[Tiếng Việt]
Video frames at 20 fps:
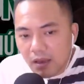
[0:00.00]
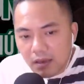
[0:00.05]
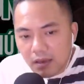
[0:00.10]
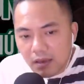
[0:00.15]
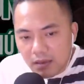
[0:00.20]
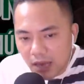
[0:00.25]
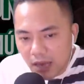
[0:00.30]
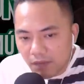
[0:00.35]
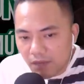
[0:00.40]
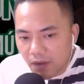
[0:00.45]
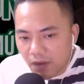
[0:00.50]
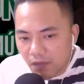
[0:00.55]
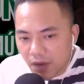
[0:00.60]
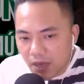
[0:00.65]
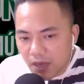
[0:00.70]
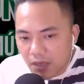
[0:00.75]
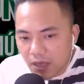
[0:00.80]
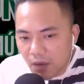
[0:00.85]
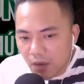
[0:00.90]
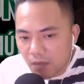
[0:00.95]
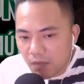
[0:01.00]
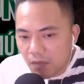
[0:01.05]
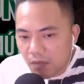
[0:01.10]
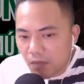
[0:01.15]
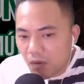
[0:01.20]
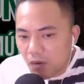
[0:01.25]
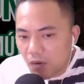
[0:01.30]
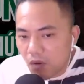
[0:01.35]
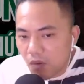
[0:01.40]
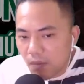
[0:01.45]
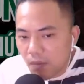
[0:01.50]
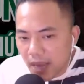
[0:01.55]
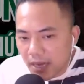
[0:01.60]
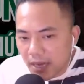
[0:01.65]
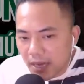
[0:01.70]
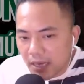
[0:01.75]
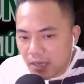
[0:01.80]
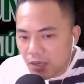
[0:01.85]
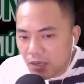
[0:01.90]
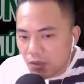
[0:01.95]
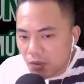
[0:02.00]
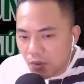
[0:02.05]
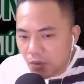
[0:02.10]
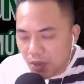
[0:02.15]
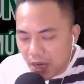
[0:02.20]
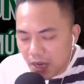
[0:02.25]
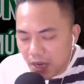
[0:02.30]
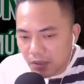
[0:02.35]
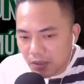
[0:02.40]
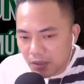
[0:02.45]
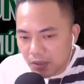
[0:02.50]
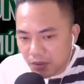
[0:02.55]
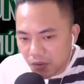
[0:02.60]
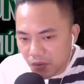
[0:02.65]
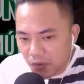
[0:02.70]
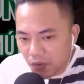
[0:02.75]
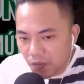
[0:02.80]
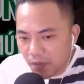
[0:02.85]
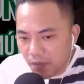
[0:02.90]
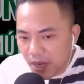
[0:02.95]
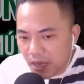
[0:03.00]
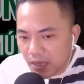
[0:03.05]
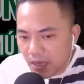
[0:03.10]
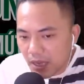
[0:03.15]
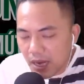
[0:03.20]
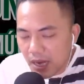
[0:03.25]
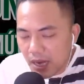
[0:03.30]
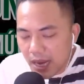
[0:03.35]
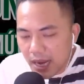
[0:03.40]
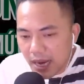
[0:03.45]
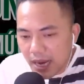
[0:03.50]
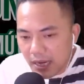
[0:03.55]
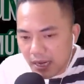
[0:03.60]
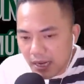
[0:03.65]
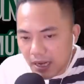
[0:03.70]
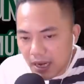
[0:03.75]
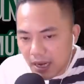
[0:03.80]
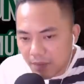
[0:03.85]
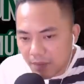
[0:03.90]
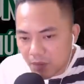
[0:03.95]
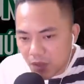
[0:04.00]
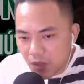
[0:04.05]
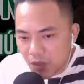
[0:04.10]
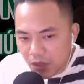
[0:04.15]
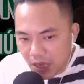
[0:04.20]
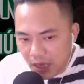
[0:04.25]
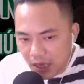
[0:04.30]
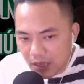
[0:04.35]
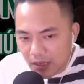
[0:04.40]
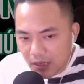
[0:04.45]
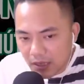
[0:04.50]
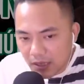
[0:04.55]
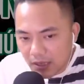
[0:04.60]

Nhật và vợ chồng cô Mai, chú Kiên cũng bị tiếng la hét ấy làm cho tỉnh.